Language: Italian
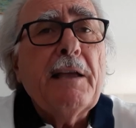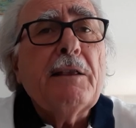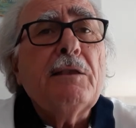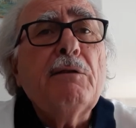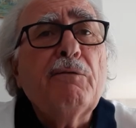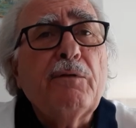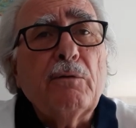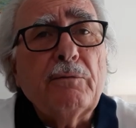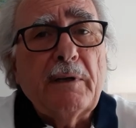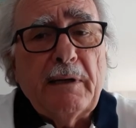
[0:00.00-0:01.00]

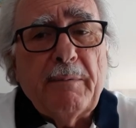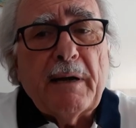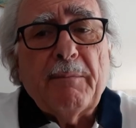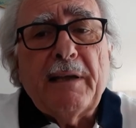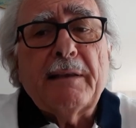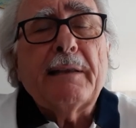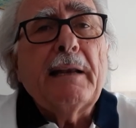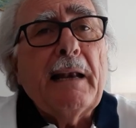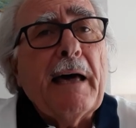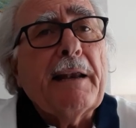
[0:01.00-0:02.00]
diffonde liberamente
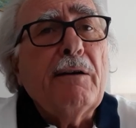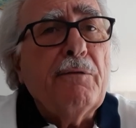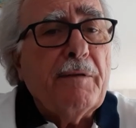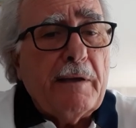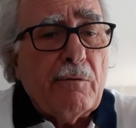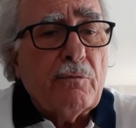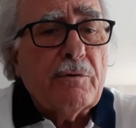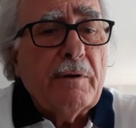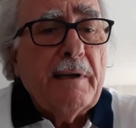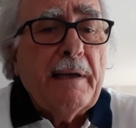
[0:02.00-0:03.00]
nell'aria il
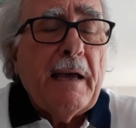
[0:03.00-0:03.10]
virus